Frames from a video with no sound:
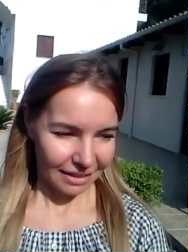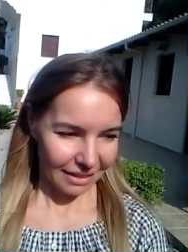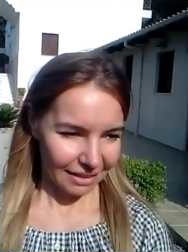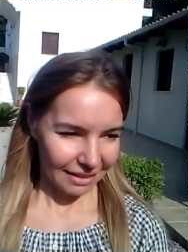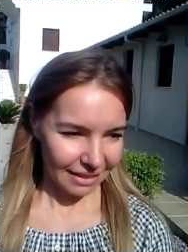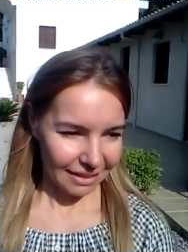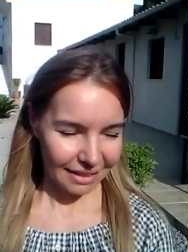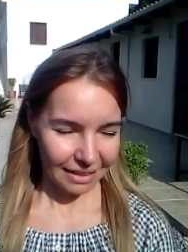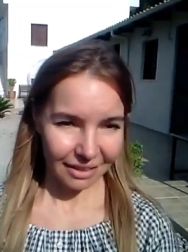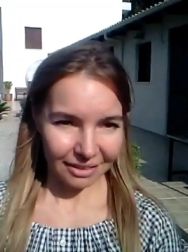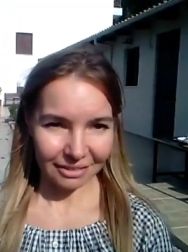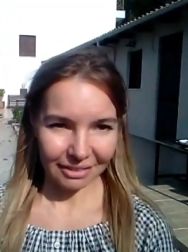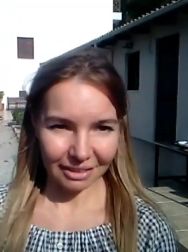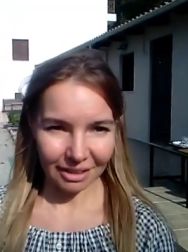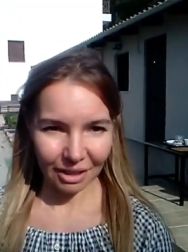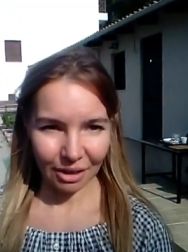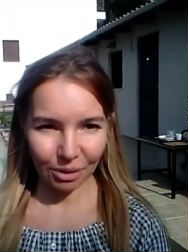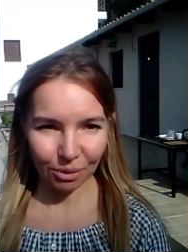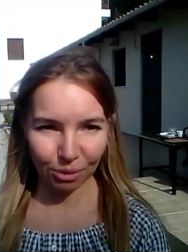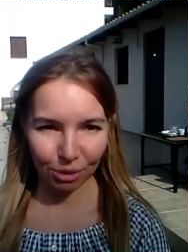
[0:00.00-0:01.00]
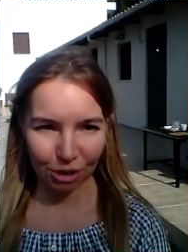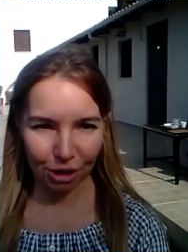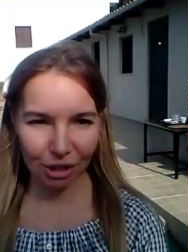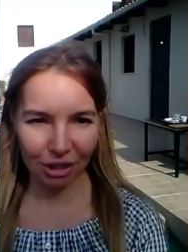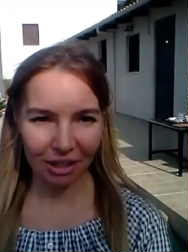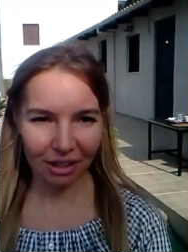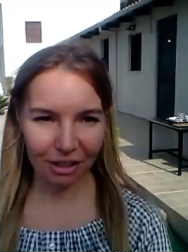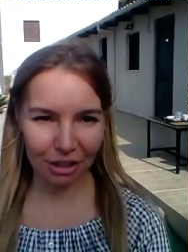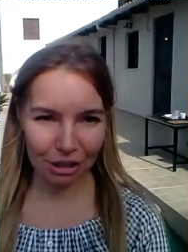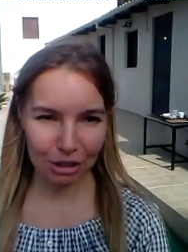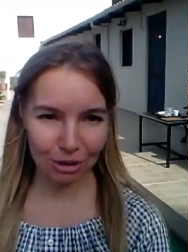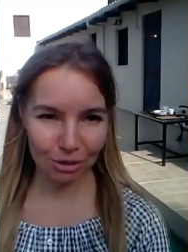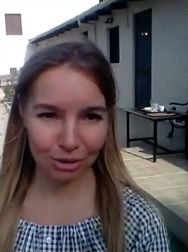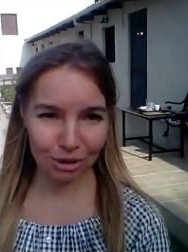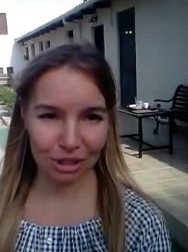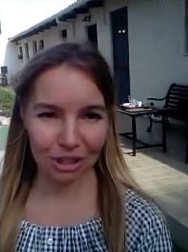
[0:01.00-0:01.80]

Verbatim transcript: и она очень хорошо